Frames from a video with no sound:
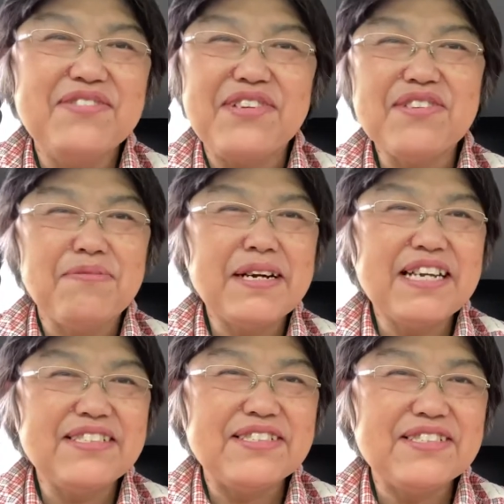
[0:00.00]
振り込ま
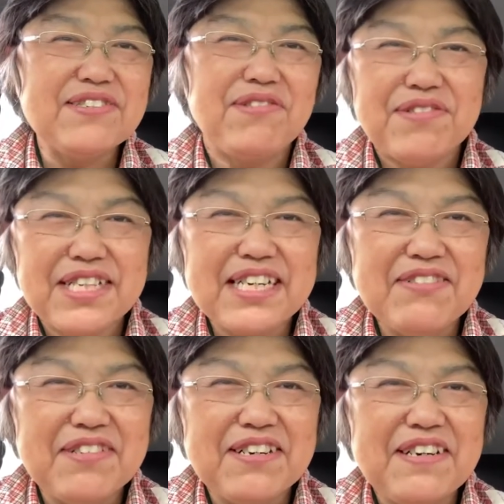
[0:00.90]
れる口座
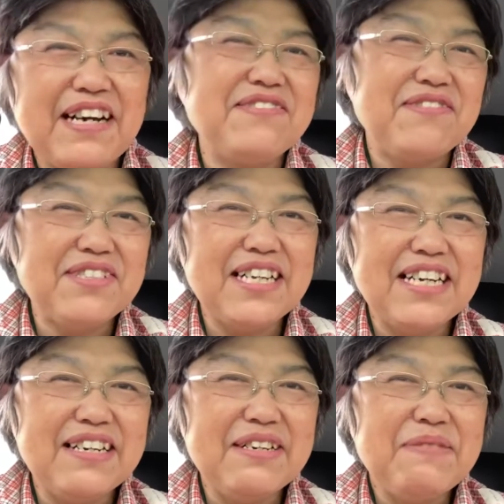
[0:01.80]
があるとした
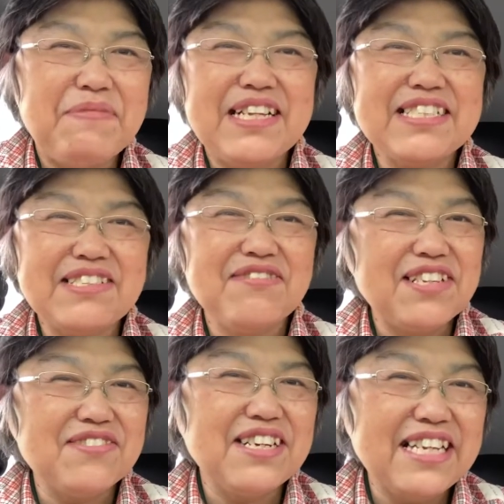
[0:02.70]
ら、皆さんどう
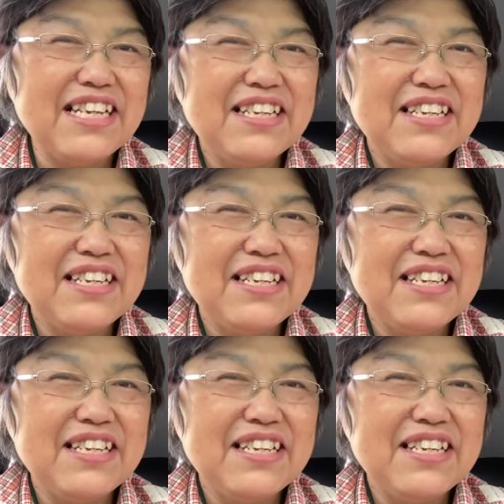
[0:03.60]
でしょうかね。